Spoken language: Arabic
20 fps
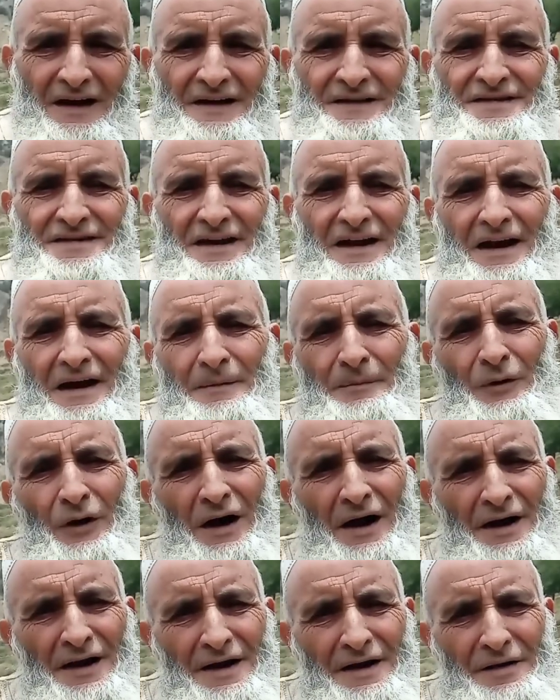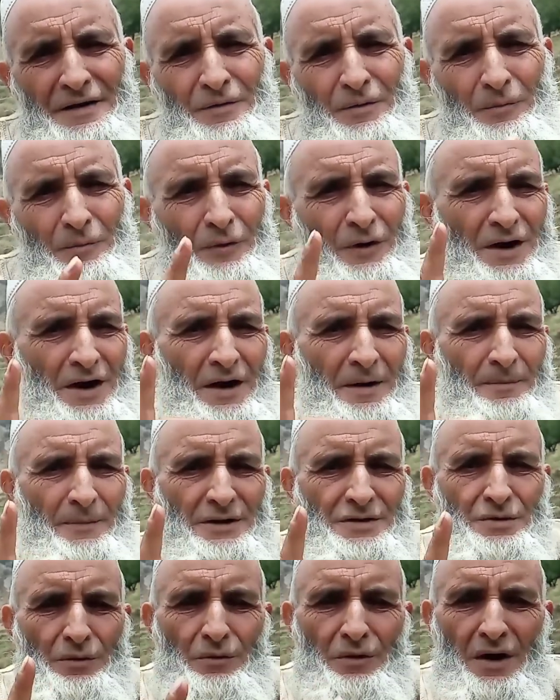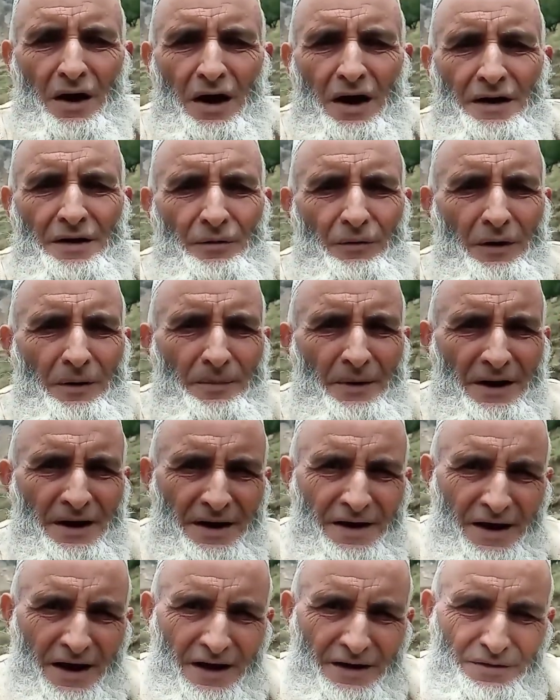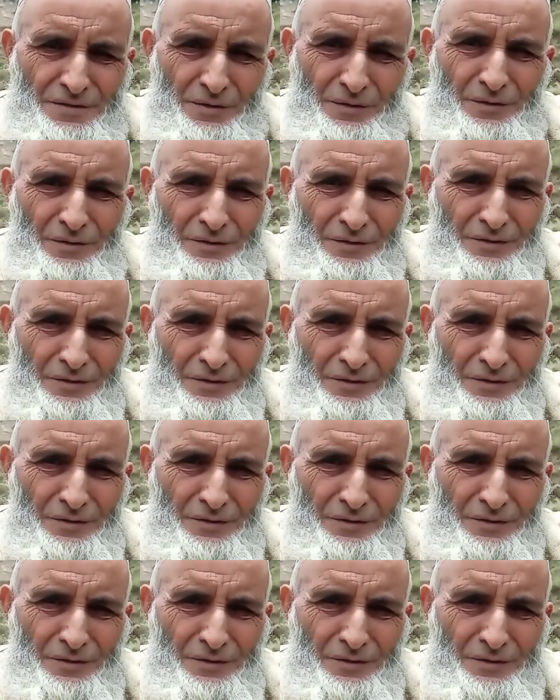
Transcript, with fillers: السلام عليكم ورحمة الله وبركاته